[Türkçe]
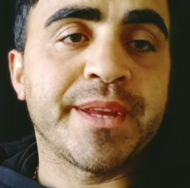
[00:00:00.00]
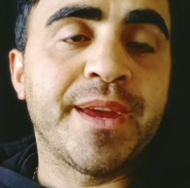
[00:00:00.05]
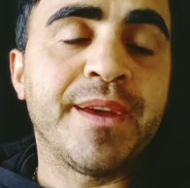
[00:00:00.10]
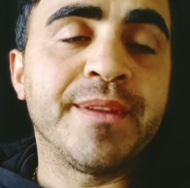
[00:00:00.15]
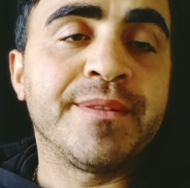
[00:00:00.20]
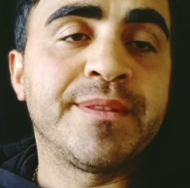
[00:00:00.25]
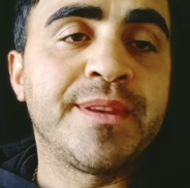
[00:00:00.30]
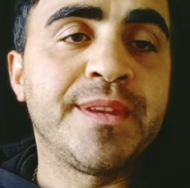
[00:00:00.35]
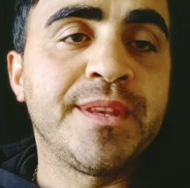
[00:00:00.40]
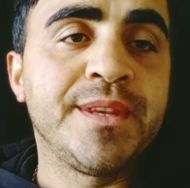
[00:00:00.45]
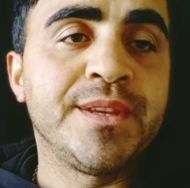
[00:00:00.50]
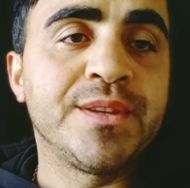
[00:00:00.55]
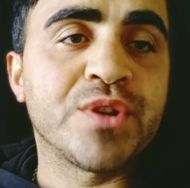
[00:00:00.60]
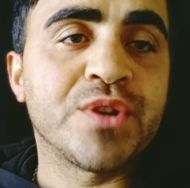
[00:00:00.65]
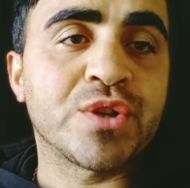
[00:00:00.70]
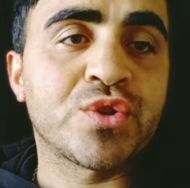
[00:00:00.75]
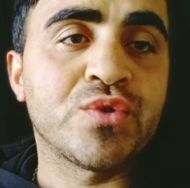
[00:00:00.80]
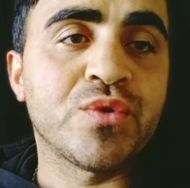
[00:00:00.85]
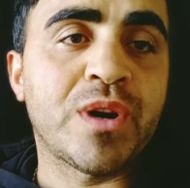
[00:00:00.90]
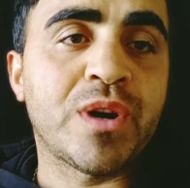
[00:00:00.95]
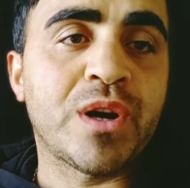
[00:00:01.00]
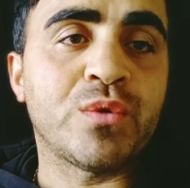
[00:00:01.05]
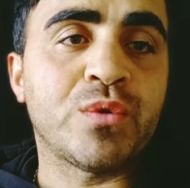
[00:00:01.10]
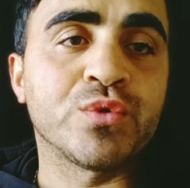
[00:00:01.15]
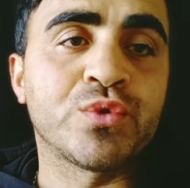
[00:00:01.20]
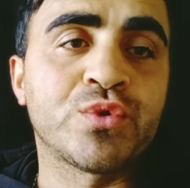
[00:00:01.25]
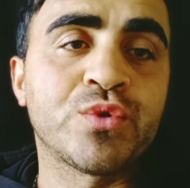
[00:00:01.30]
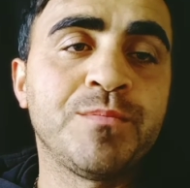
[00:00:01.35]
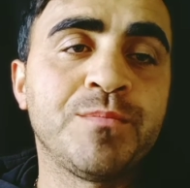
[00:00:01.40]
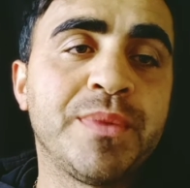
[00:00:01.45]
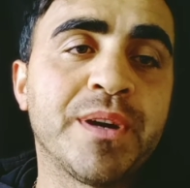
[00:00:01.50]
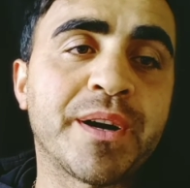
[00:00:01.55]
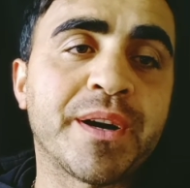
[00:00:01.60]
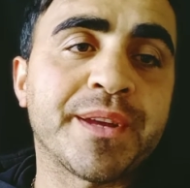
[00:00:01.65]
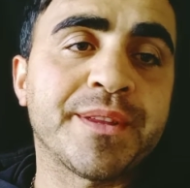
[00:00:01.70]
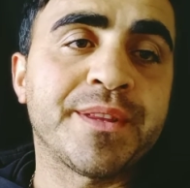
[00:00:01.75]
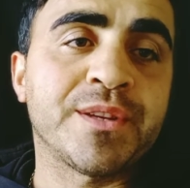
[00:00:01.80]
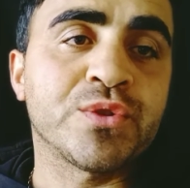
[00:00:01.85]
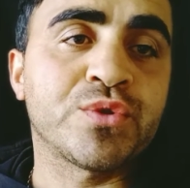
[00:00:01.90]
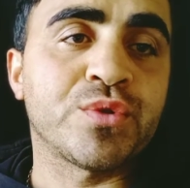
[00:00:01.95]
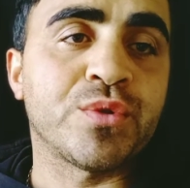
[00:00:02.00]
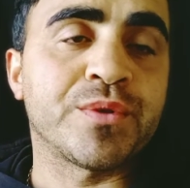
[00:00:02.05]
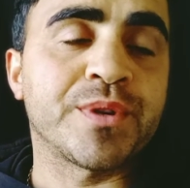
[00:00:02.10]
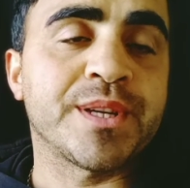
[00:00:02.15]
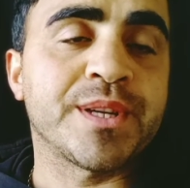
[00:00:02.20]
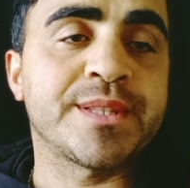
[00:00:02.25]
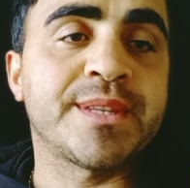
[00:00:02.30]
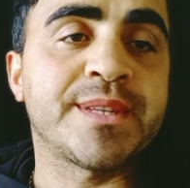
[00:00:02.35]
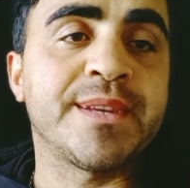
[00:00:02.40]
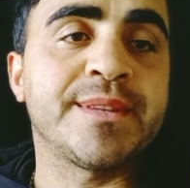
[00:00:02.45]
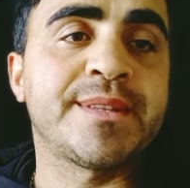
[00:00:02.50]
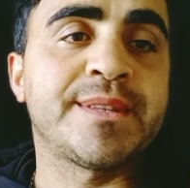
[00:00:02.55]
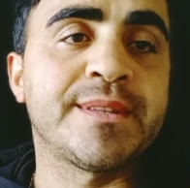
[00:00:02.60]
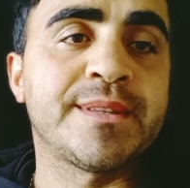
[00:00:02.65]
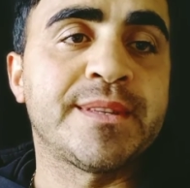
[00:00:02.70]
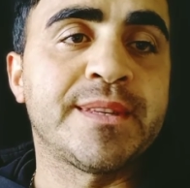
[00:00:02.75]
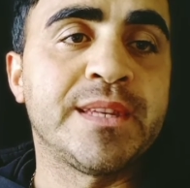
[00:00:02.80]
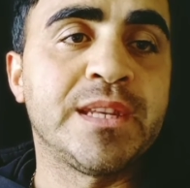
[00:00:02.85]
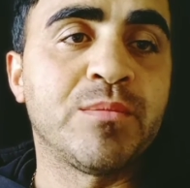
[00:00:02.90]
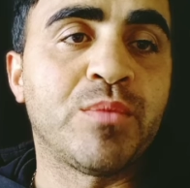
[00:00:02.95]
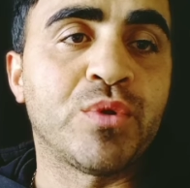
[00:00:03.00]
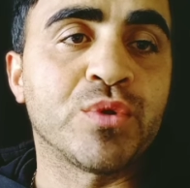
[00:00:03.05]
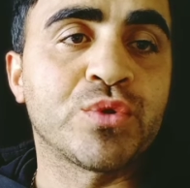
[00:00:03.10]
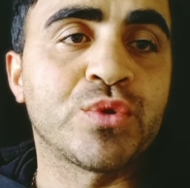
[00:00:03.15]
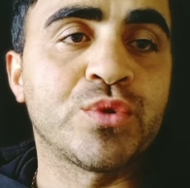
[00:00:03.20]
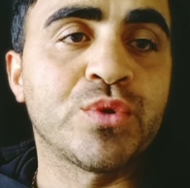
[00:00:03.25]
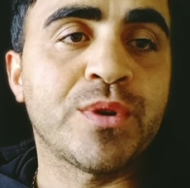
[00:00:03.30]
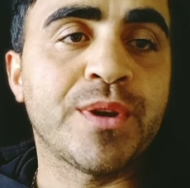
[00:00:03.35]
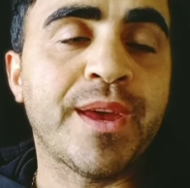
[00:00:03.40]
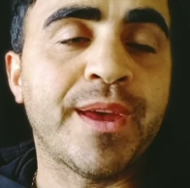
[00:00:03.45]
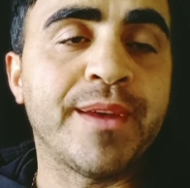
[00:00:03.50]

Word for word: Anthony Joshua uzun bir aradan sonra sessizliğini bozdu.